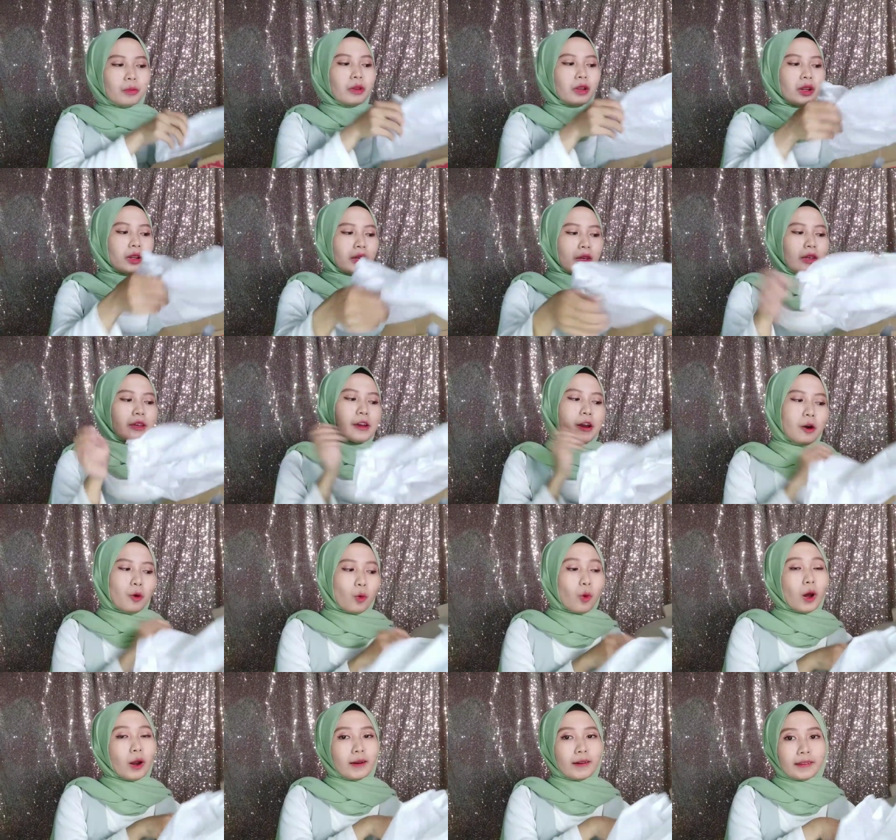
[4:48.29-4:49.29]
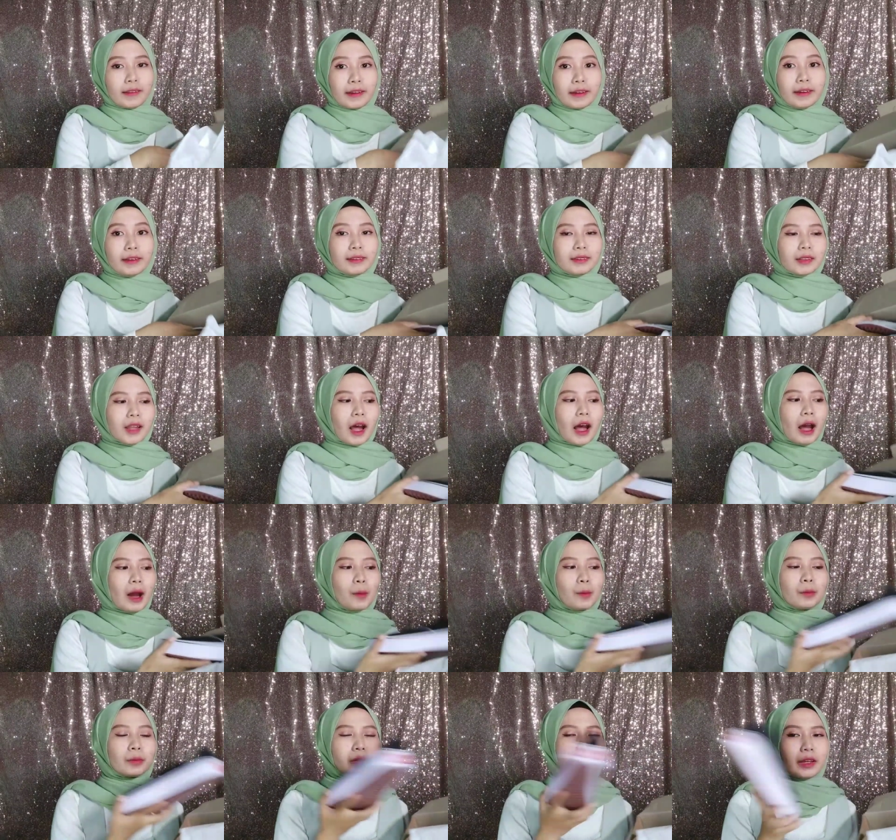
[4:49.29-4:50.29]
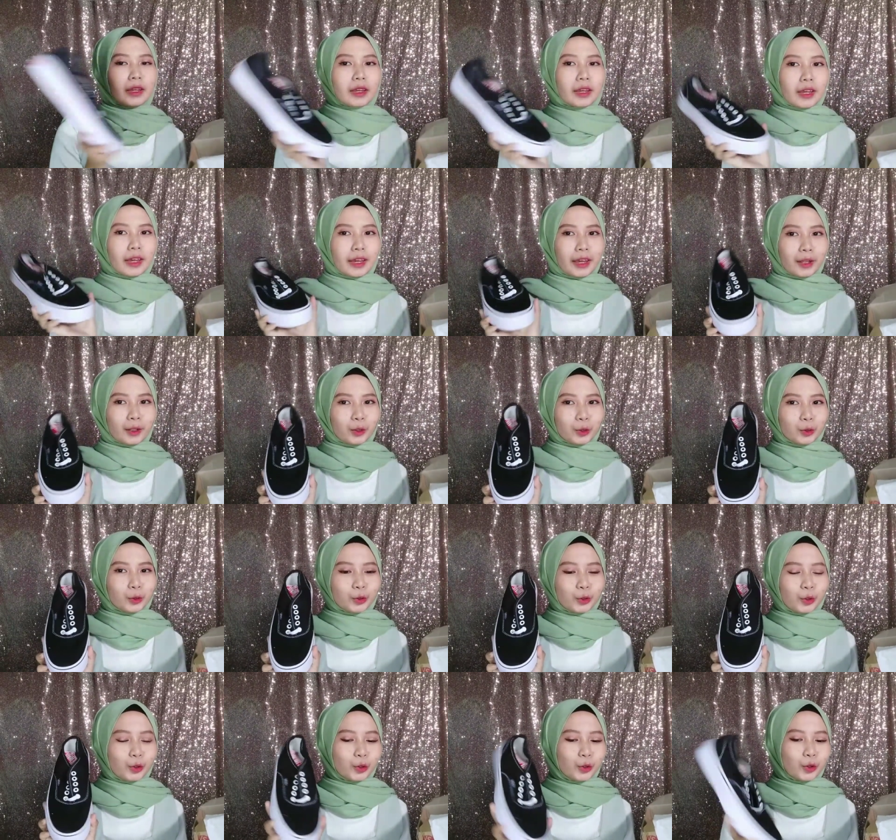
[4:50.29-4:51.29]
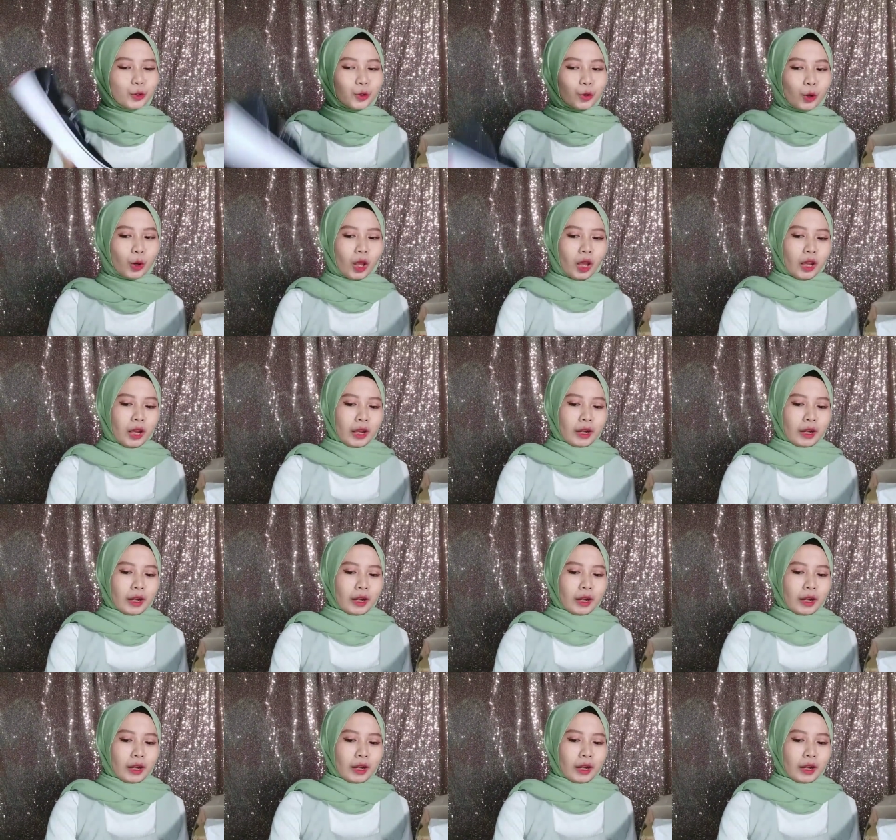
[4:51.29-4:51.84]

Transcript: beli yang warnanya hitam Nih tuh